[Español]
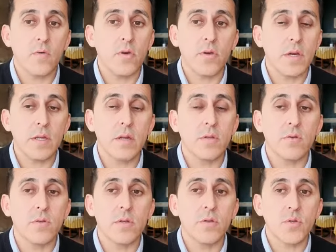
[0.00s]
Bueno, ahí es
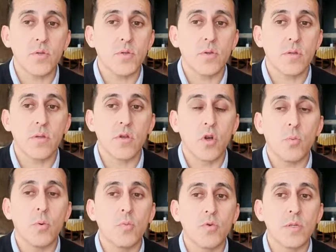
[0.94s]
donde nosotros
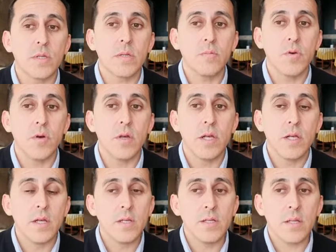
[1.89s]
como municipio
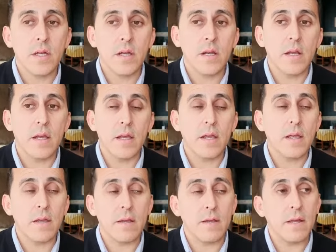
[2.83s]
ser
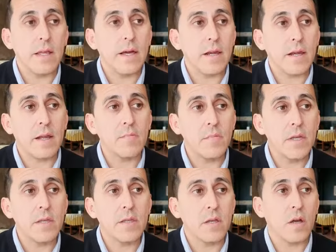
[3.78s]
eh, la
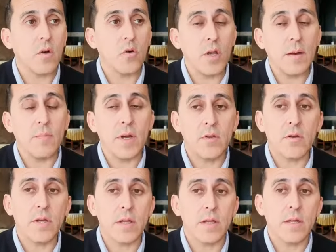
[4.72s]
herramienta o la mano
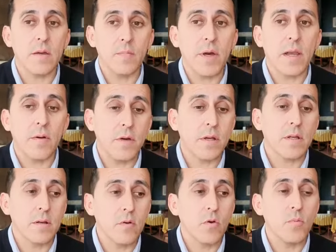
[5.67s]
que le dé para ver
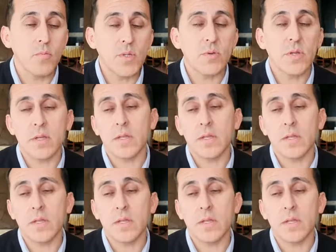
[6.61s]
cómo se viene a